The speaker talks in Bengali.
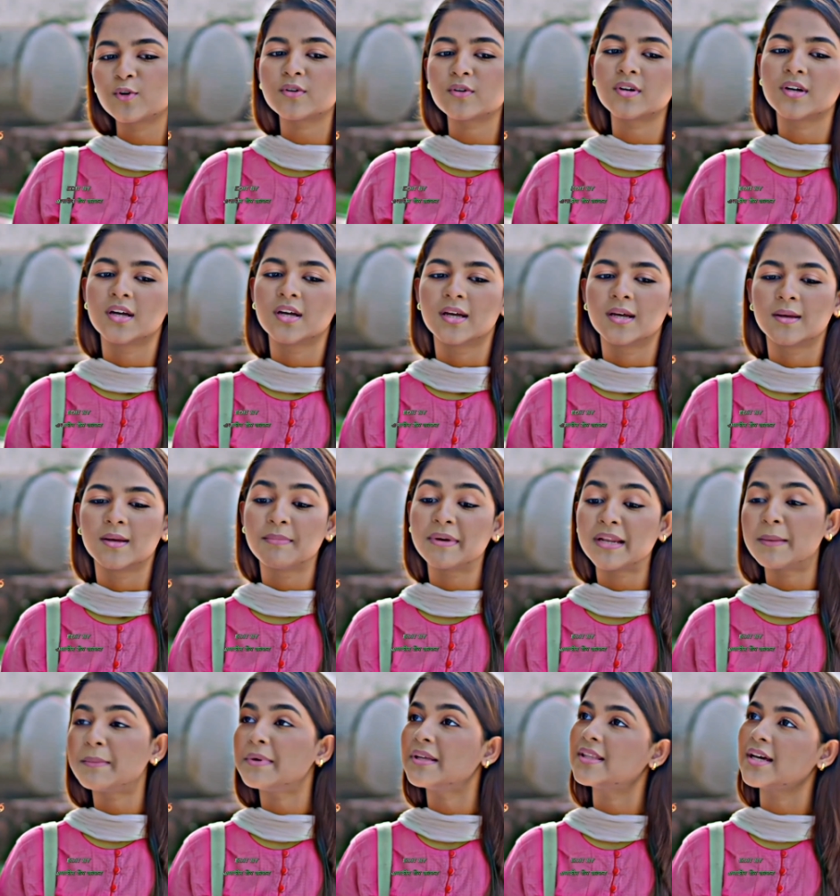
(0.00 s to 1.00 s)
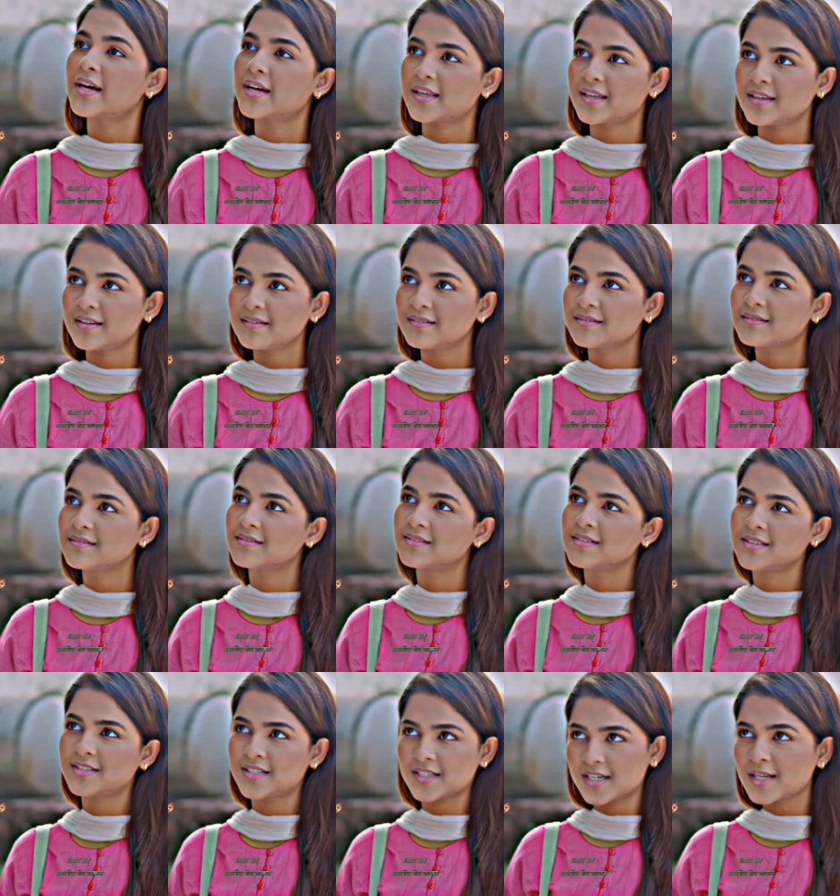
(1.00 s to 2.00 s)
বরং বেনামেই থাকে
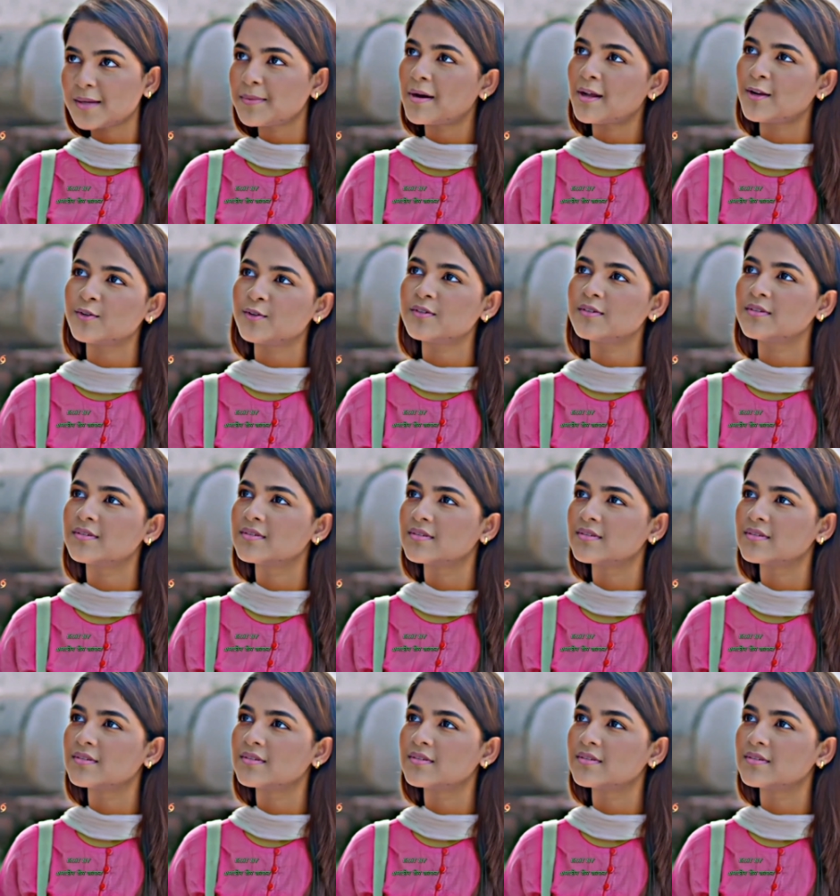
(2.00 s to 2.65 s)
সেটাই ভালো